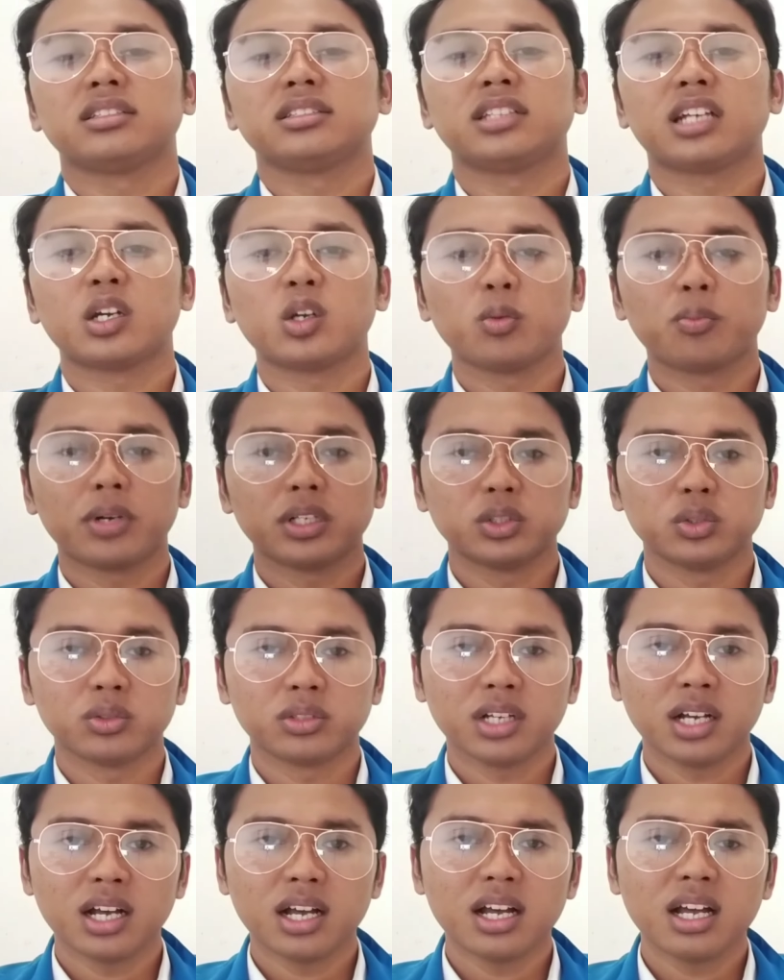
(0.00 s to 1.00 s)
Jangan lupa
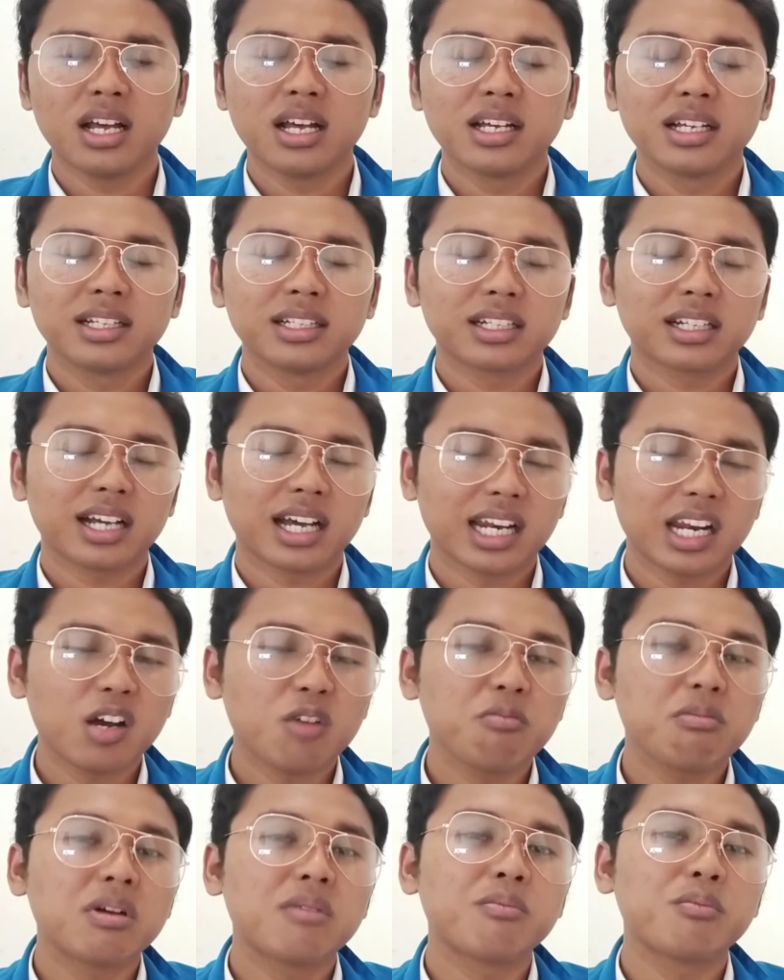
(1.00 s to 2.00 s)
juga
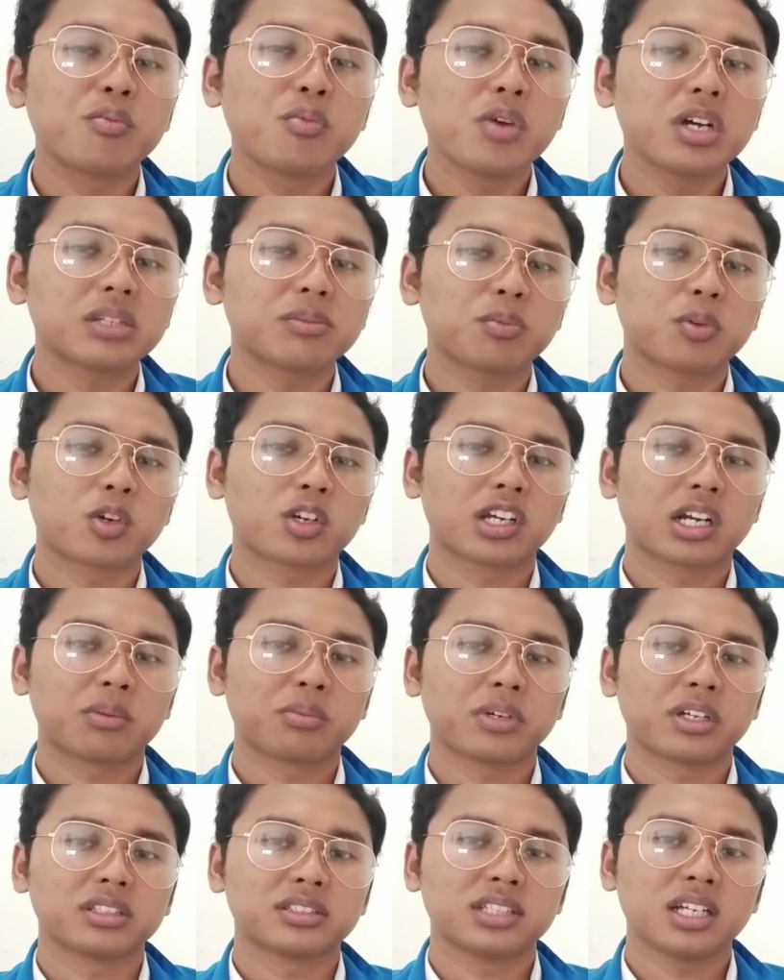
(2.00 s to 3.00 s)
kalau membuat
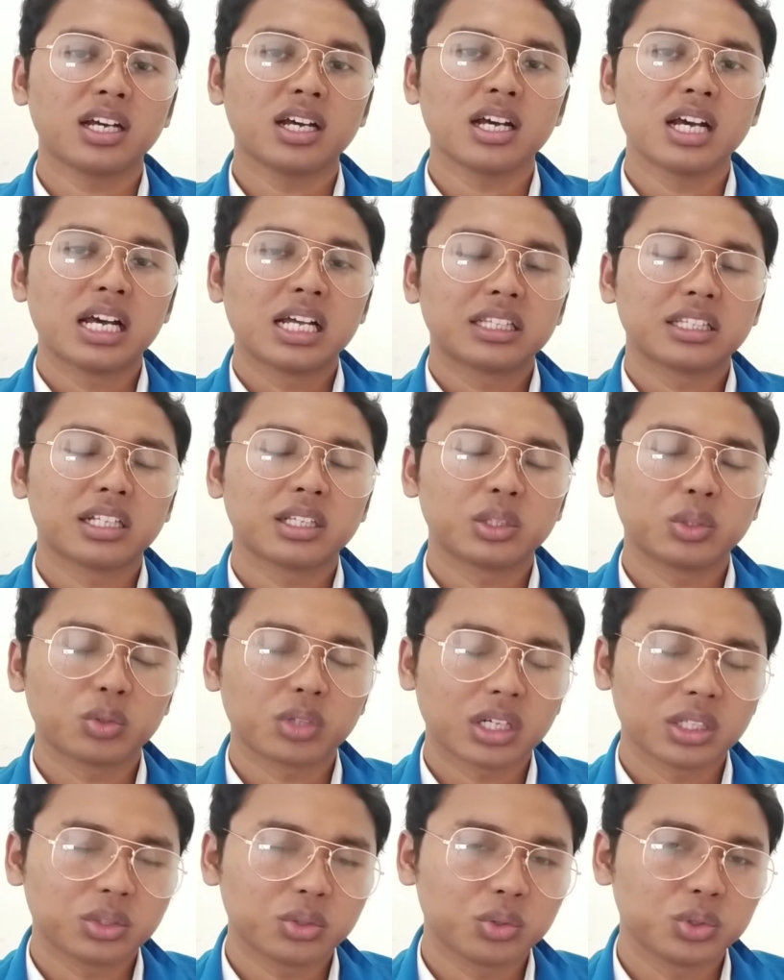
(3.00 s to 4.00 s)
program kerja
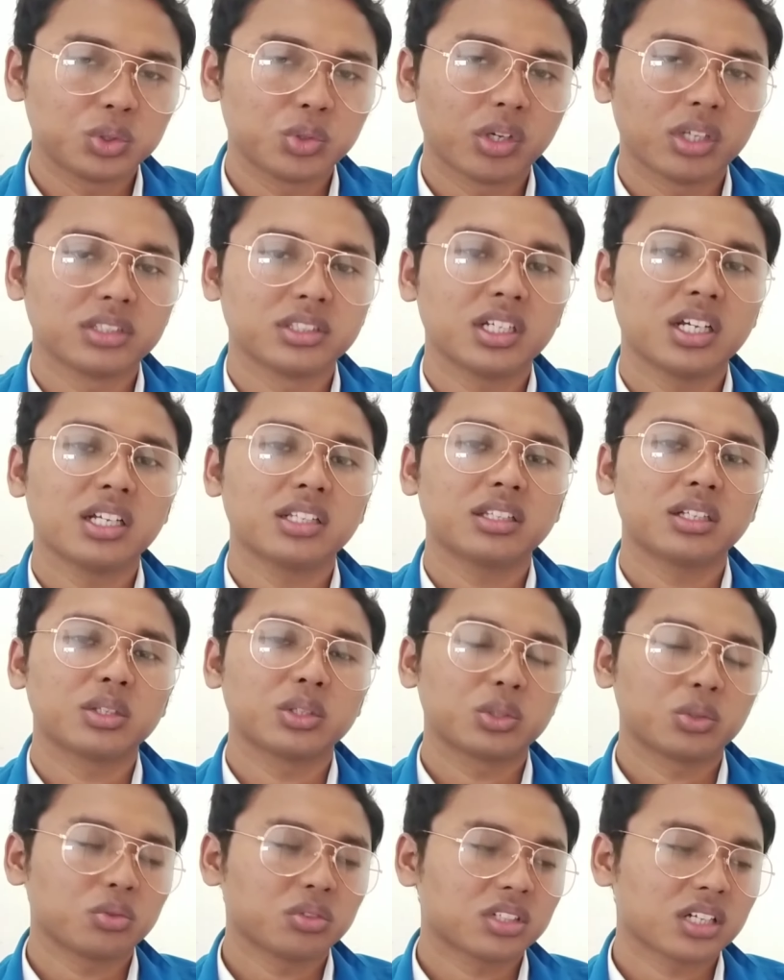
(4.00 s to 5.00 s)
tentukan tujuannya,
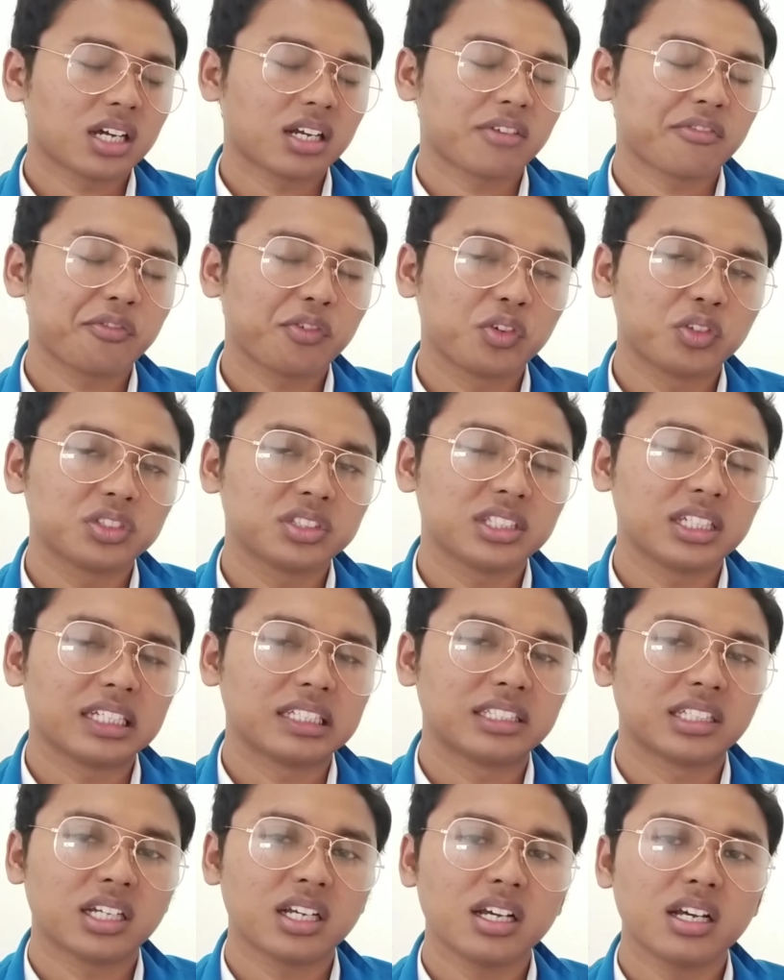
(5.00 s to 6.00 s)
tentukan
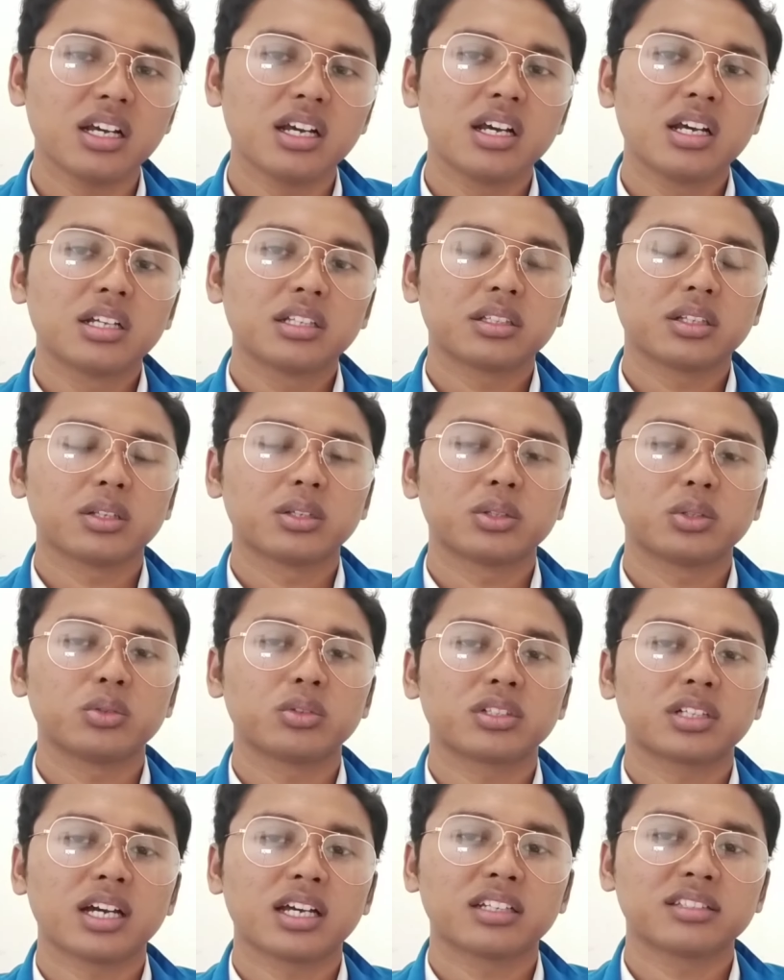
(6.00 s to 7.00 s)
fungsinya,
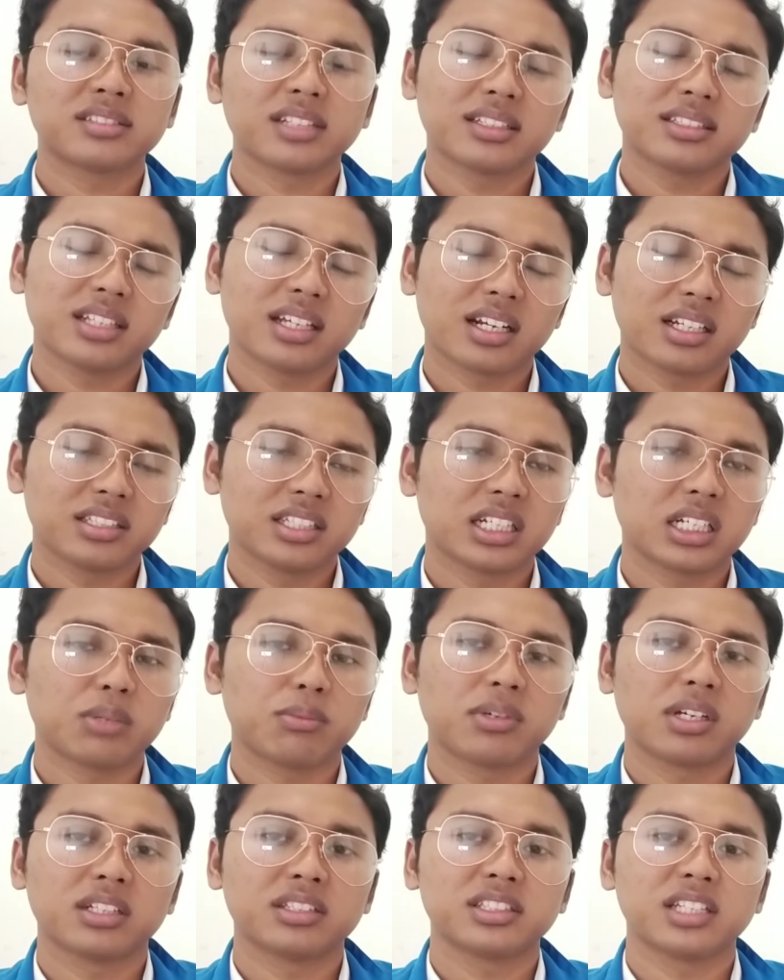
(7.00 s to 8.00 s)
tentukan sasarannya
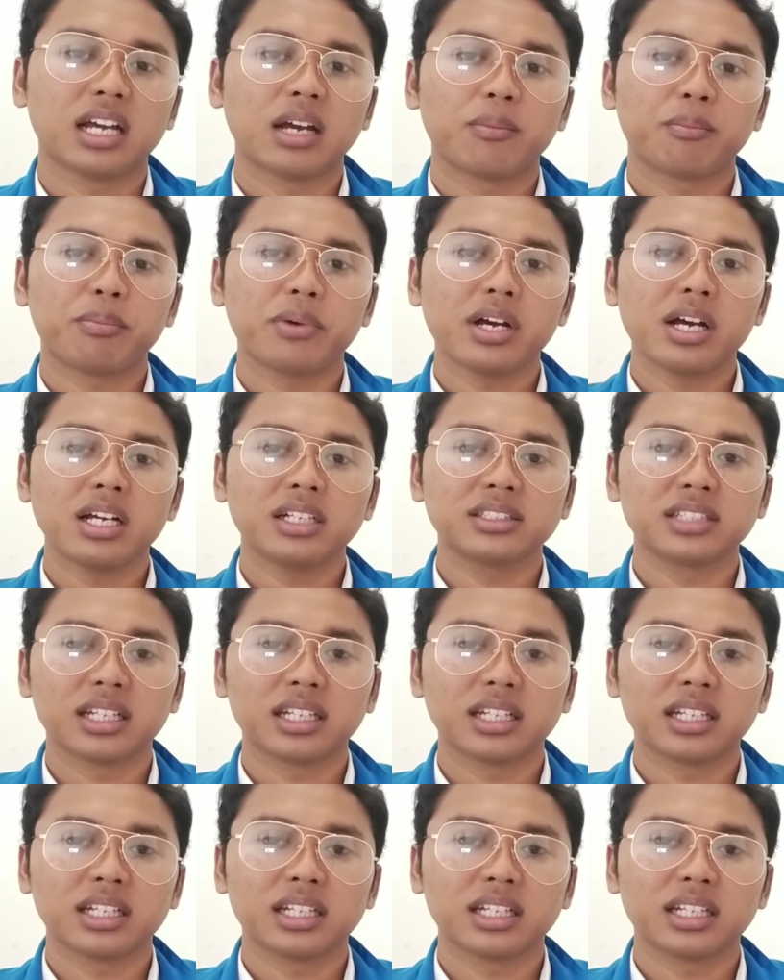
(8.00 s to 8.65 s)
kepada siapa.